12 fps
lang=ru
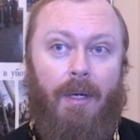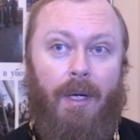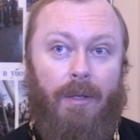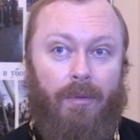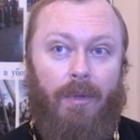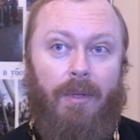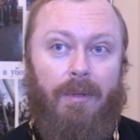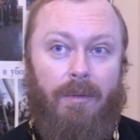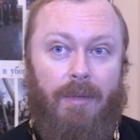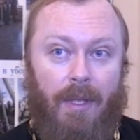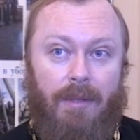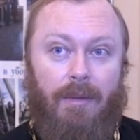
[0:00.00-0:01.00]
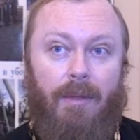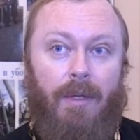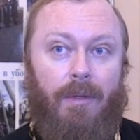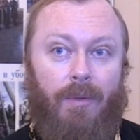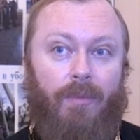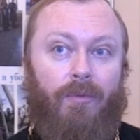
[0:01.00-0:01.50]
которые государство
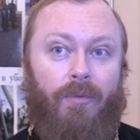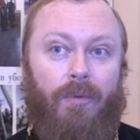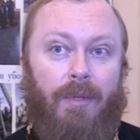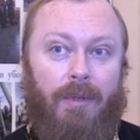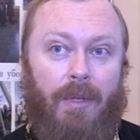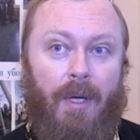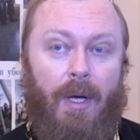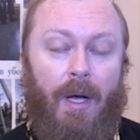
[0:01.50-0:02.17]
для нее вводит